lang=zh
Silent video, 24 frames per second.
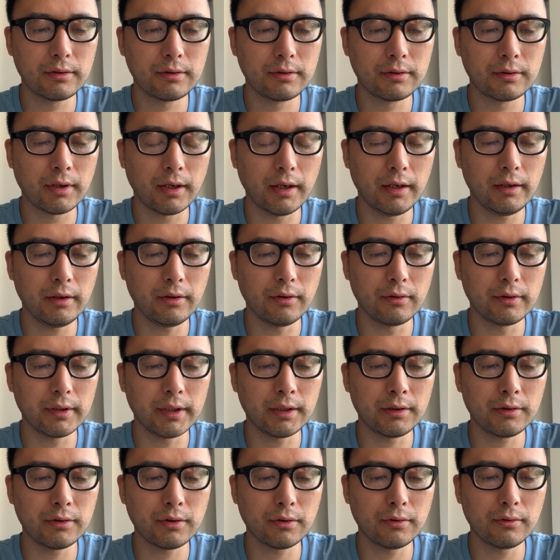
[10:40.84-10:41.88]
垂柳
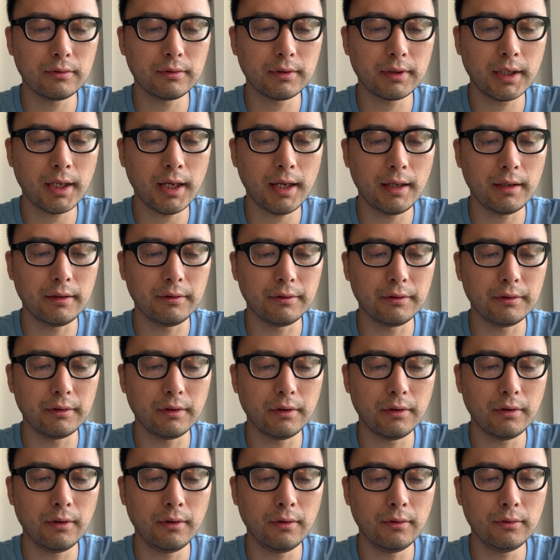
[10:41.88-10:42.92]
荫中看
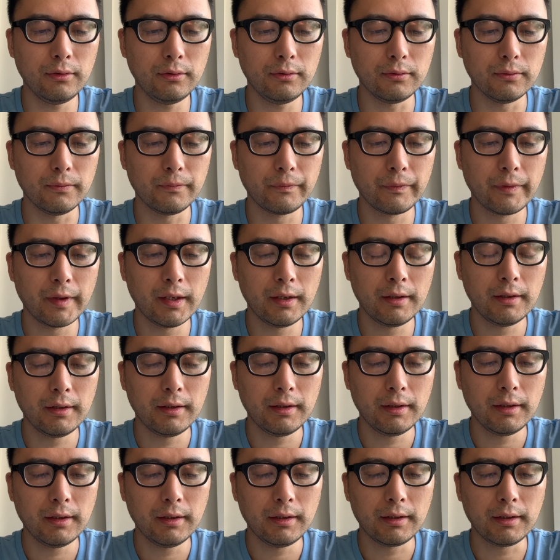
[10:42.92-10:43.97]
鸥鹭，
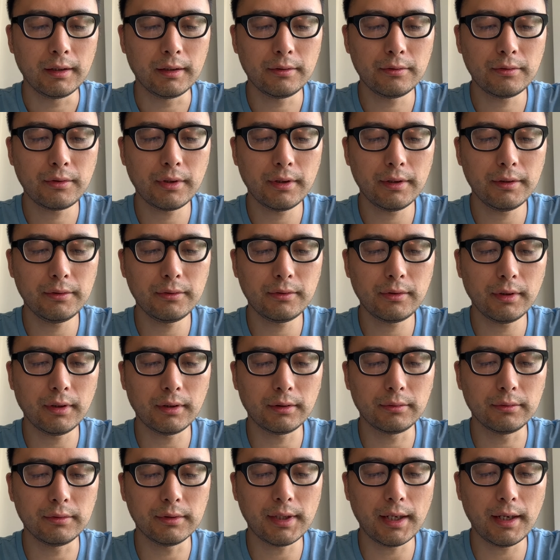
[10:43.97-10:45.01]
迎春却
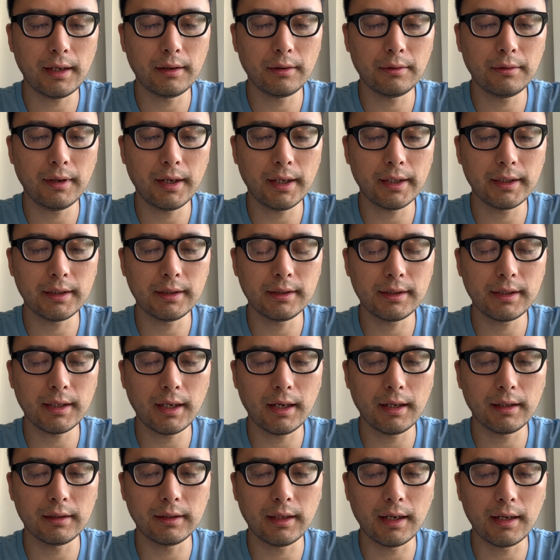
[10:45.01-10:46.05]
独在花荫
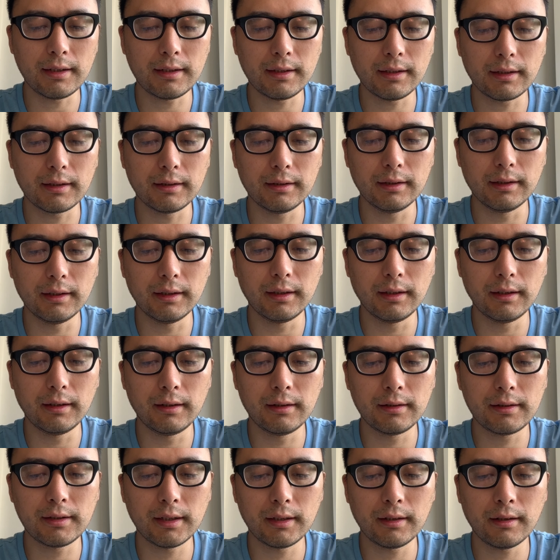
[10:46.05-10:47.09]
下拿着
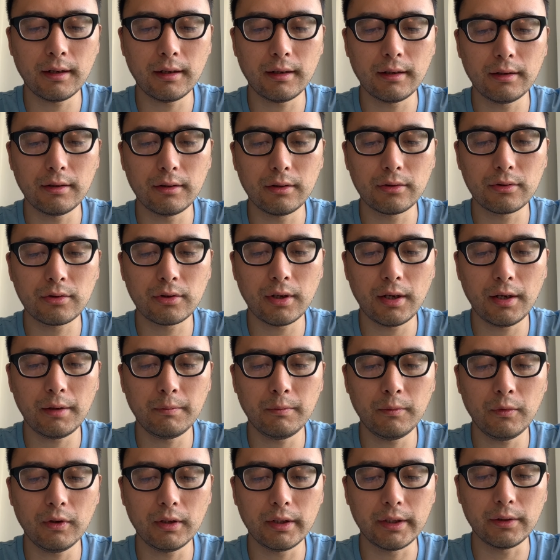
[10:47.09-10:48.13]
个针儿穿
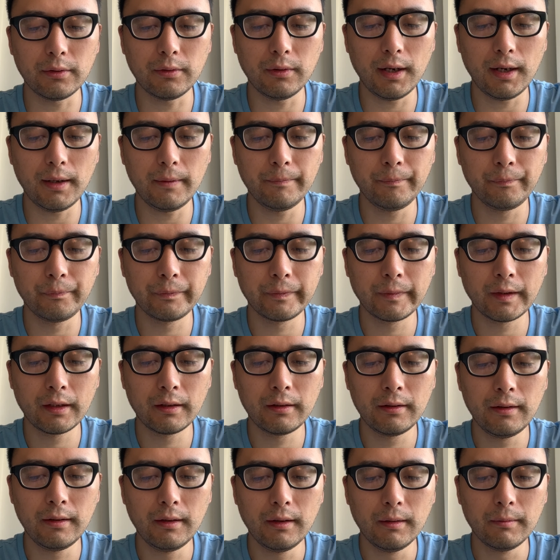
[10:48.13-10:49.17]
茉莉花。
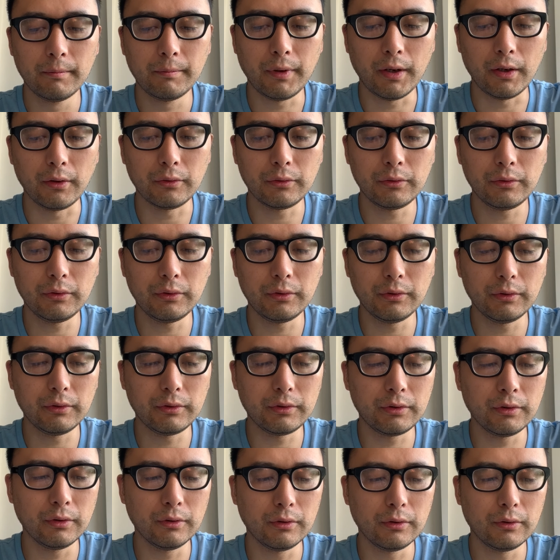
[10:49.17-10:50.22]
宝玉
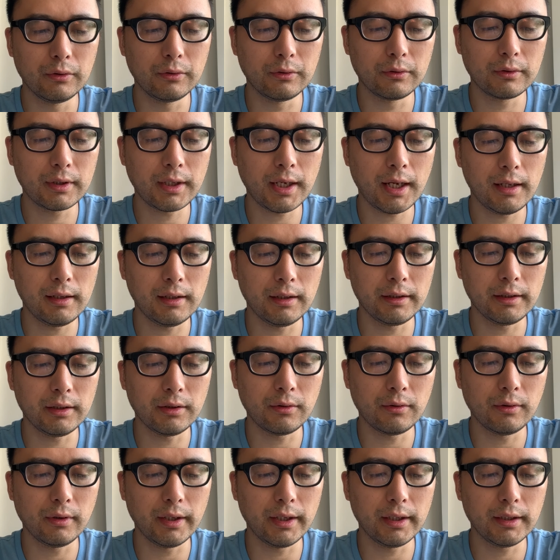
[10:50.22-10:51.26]
又看了一
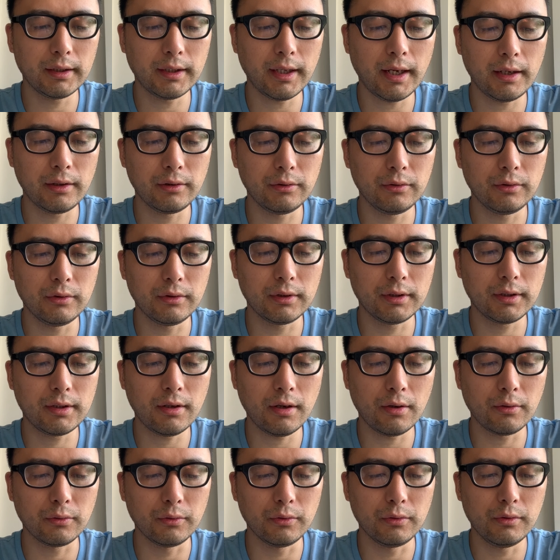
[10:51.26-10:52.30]
回黛玉
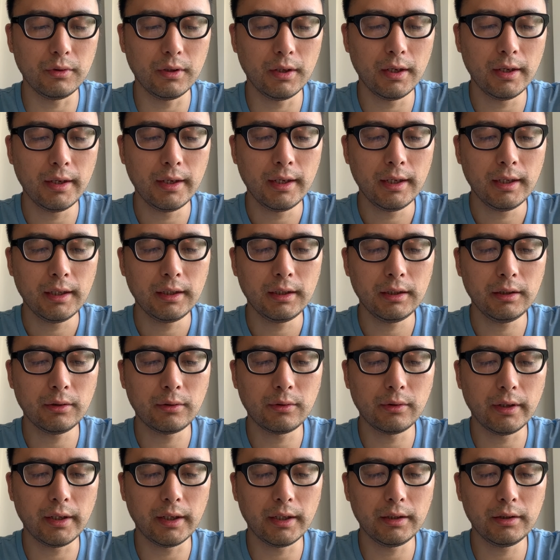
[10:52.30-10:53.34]
钓鱼，一
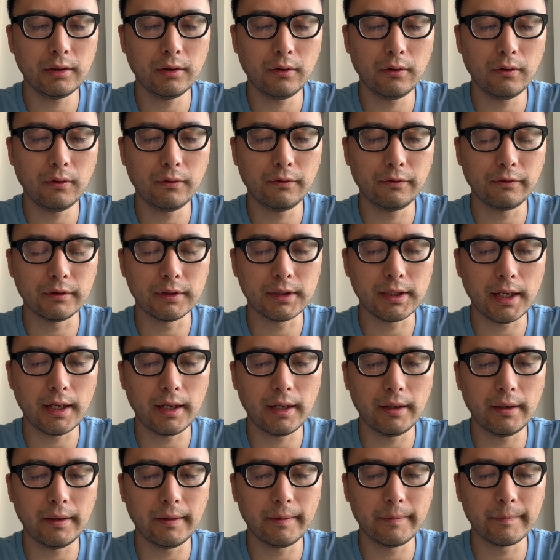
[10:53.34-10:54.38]
回又伏
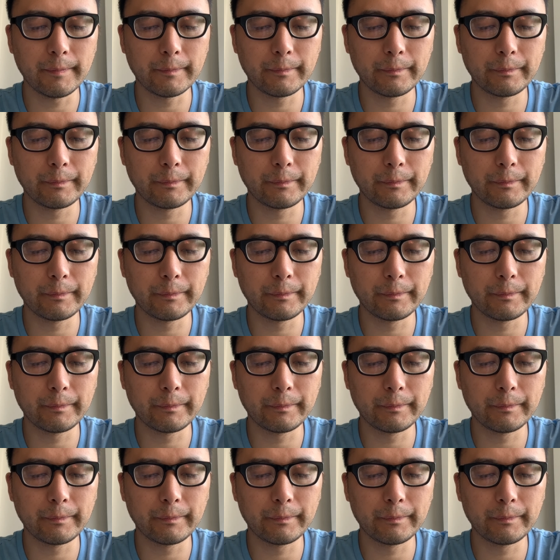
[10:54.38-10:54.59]
在。